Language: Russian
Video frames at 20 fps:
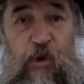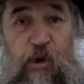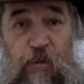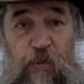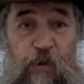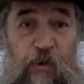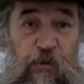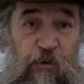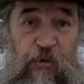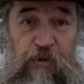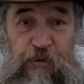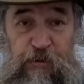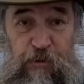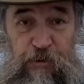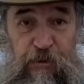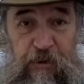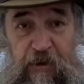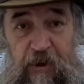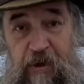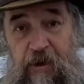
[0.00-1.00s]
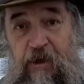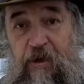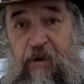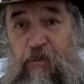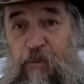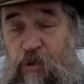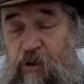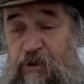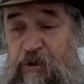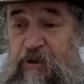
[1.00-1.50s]
Дому культуры
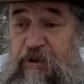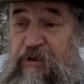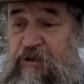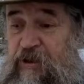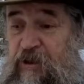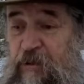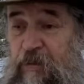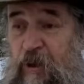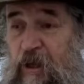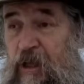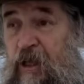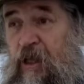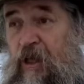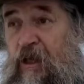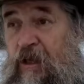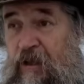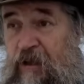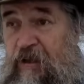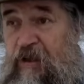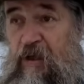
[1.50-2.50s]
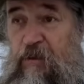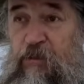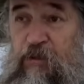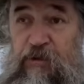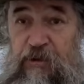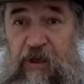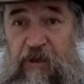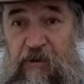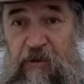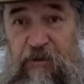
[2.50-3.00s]
больше, чем
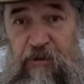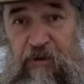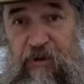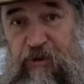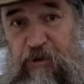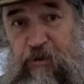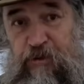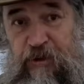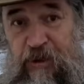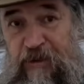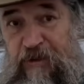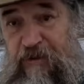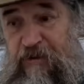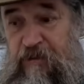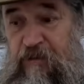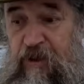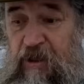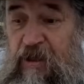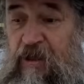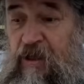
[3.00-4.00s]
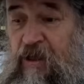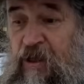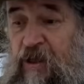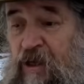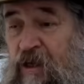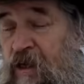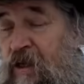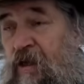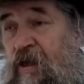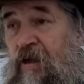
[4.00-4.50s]
ему дает государство,
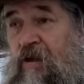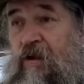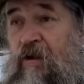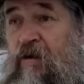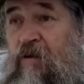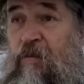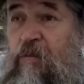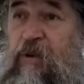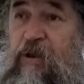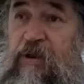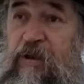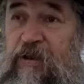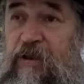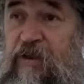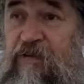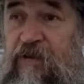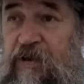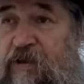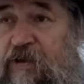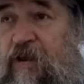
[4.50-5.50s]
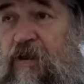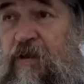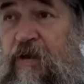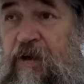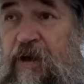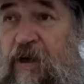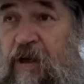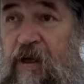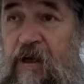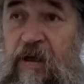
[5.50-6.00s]
было
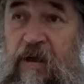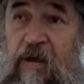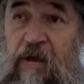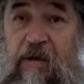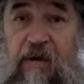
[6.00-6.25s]
невиданной